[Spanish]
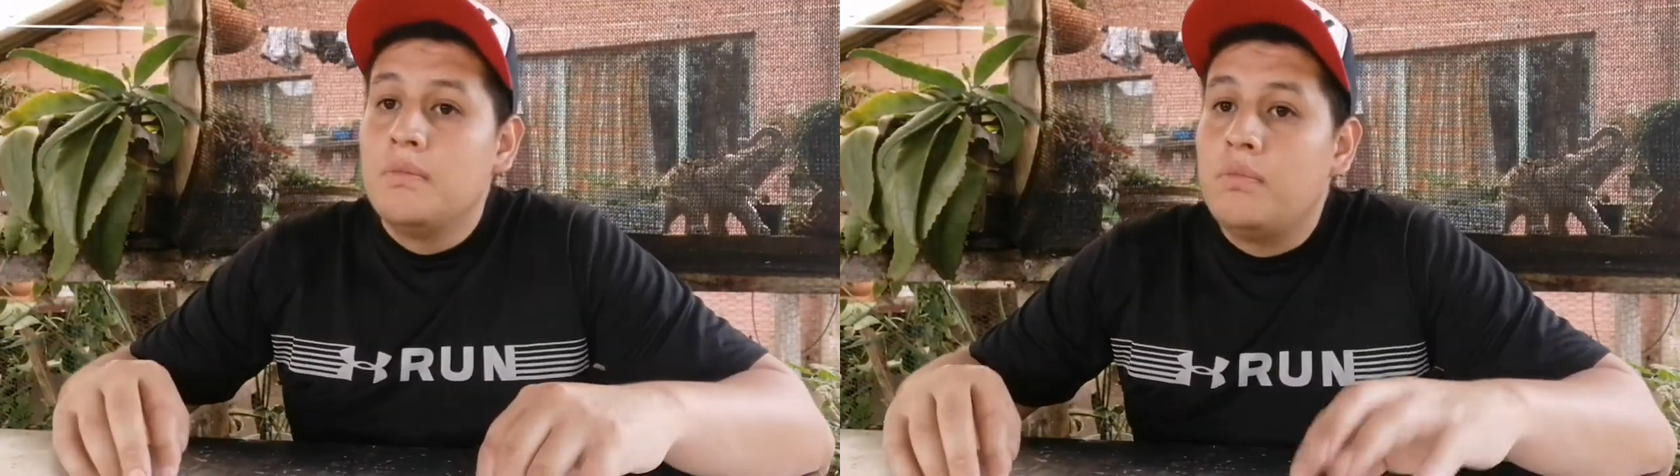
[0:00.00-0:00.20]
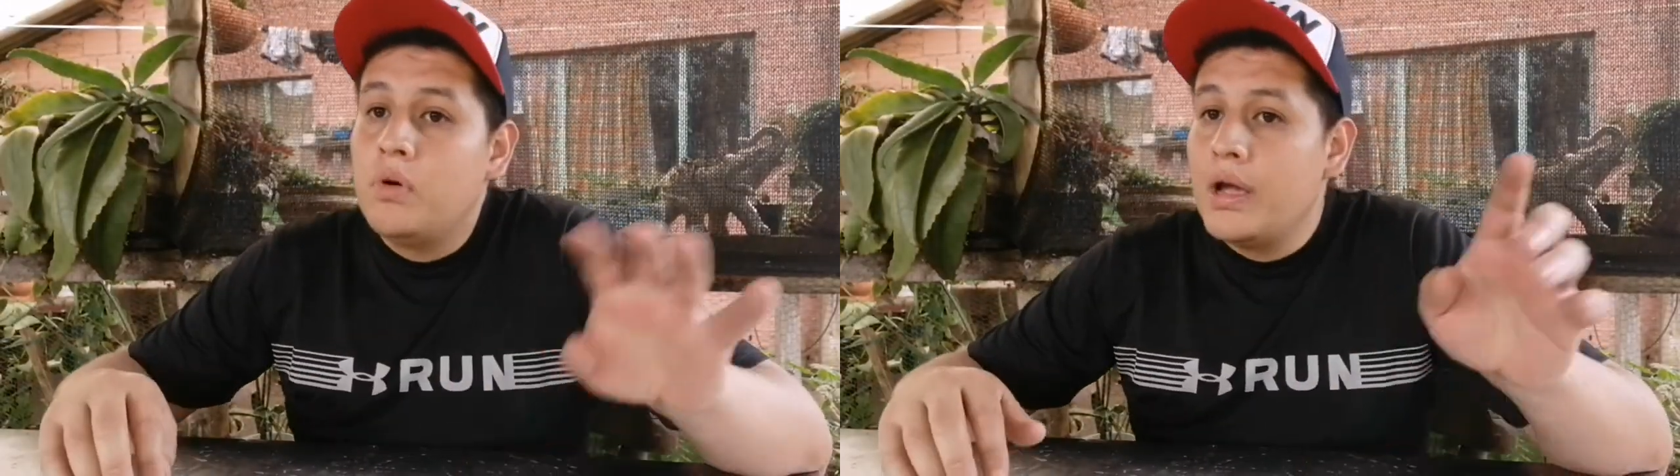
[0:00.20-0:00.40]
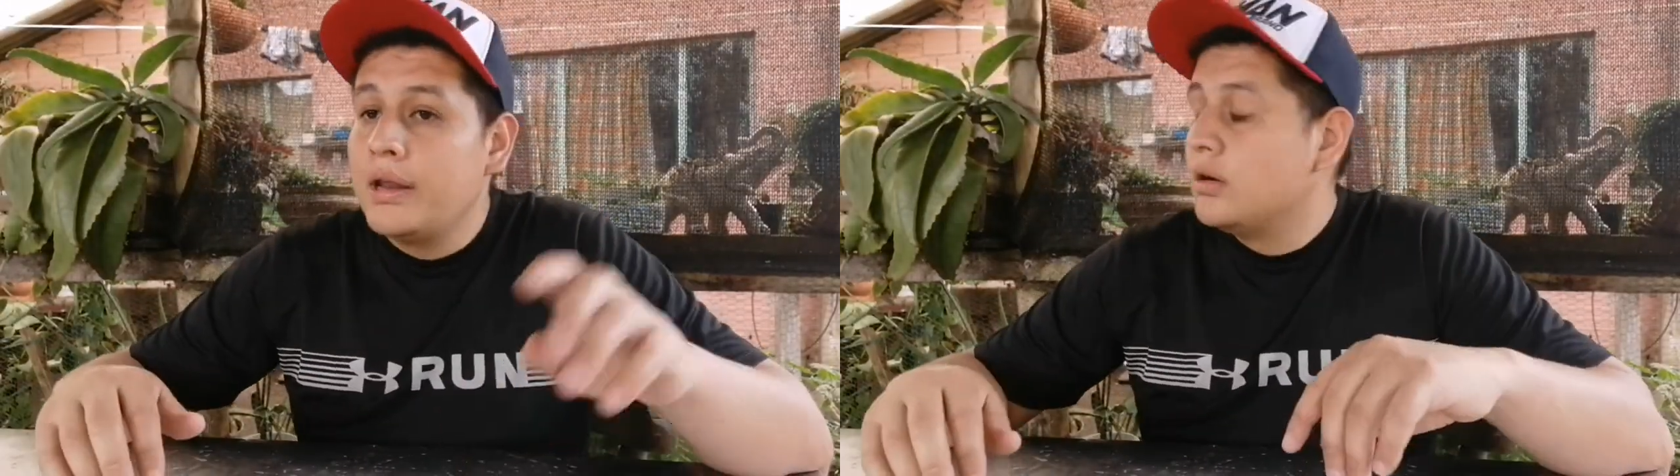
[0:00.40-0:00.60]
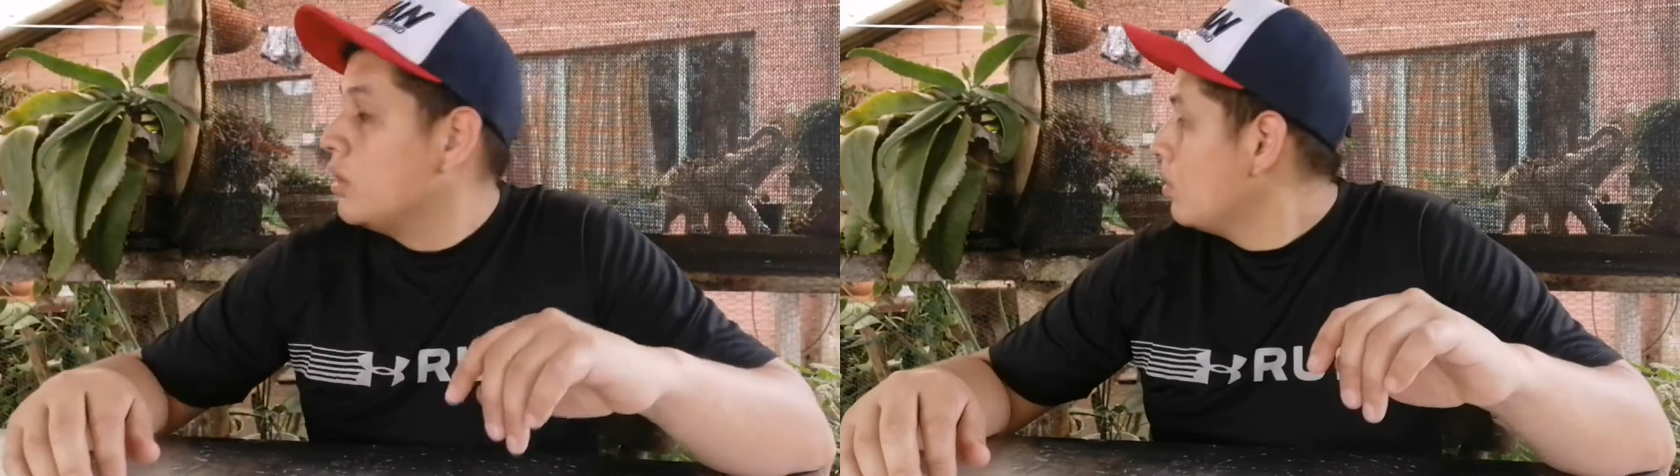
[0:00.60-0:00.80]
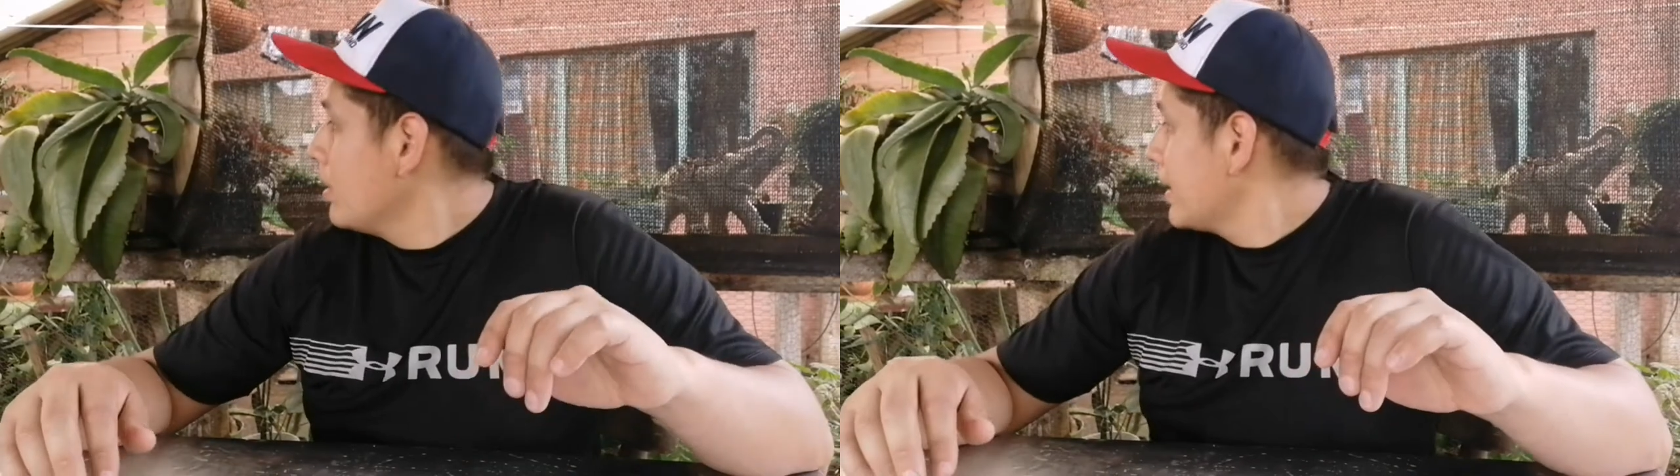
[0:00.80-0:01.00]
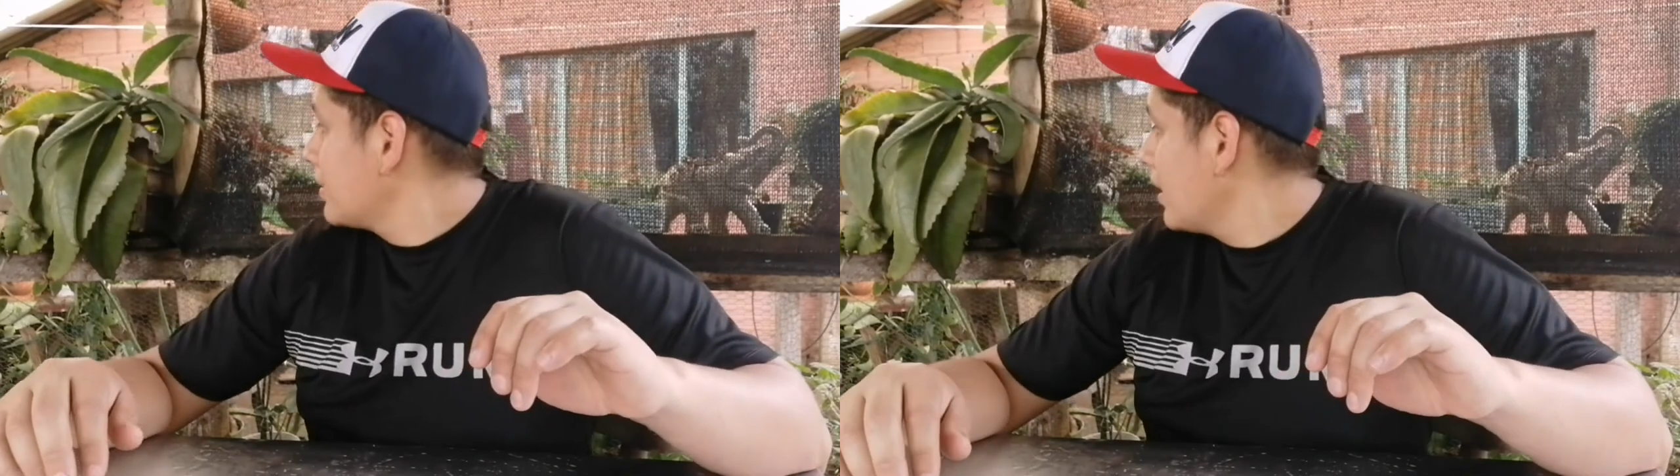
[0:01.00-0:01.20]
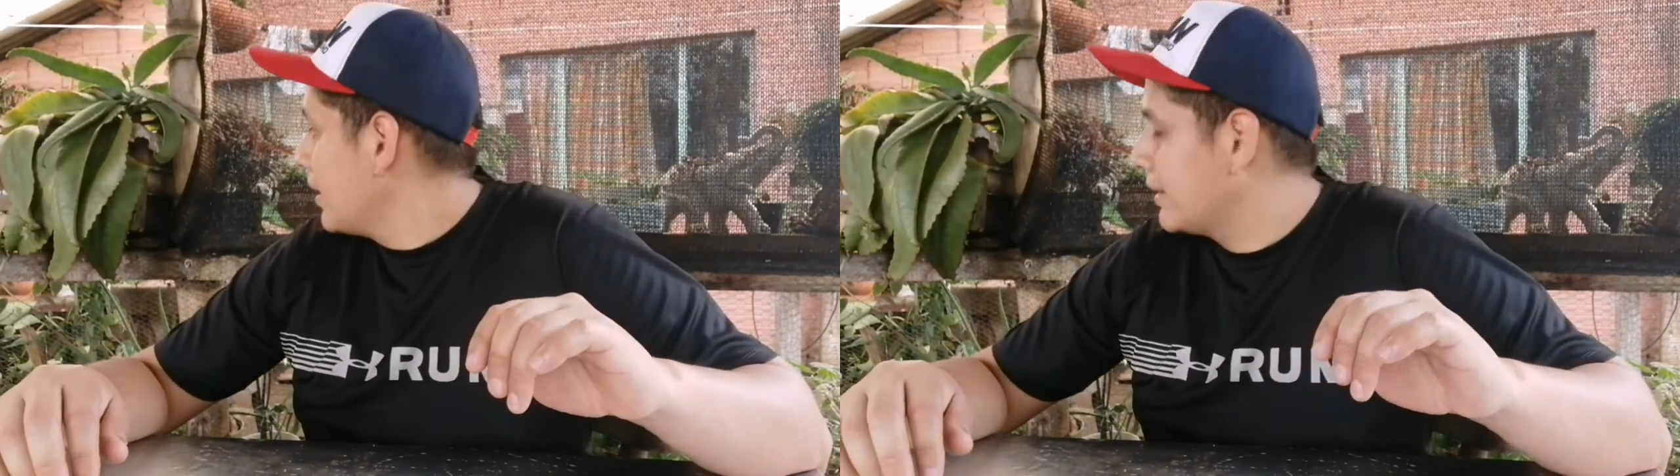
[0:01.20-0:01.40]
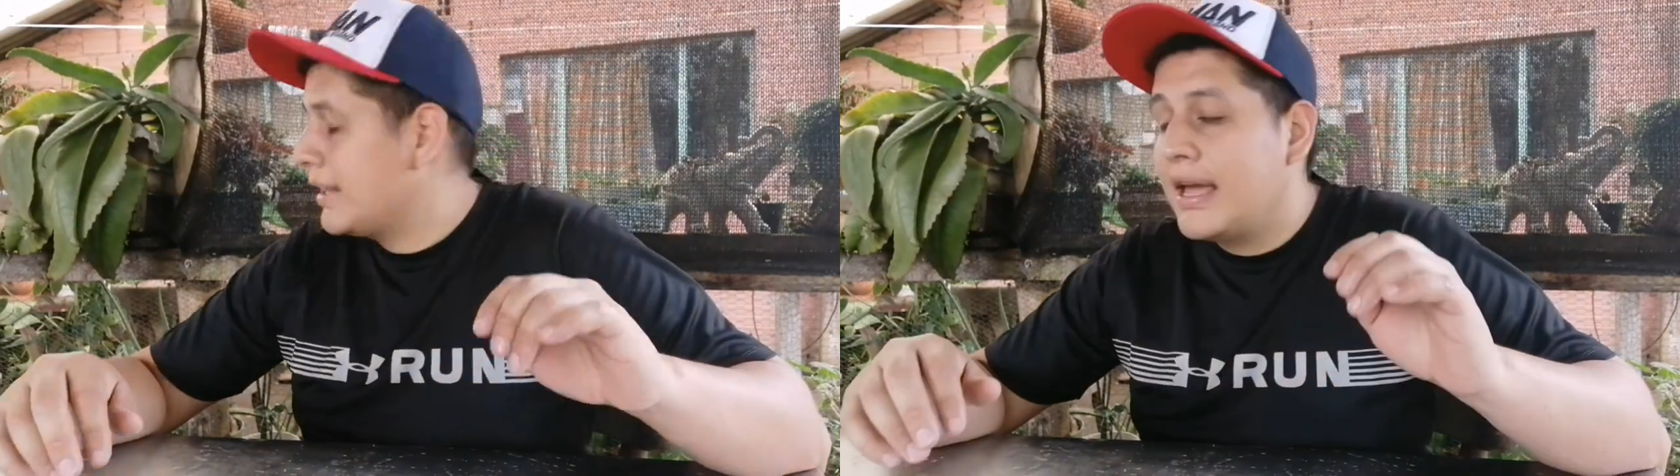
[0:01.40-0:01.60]
Bueno, lo voy a
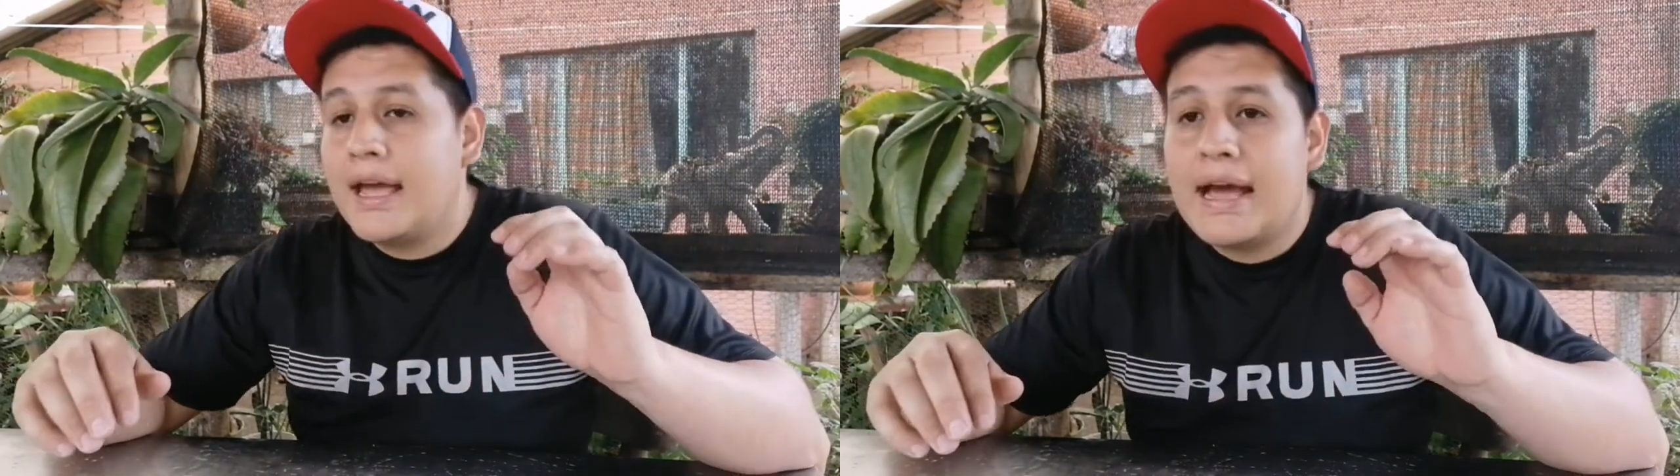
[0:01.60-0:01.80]
traer de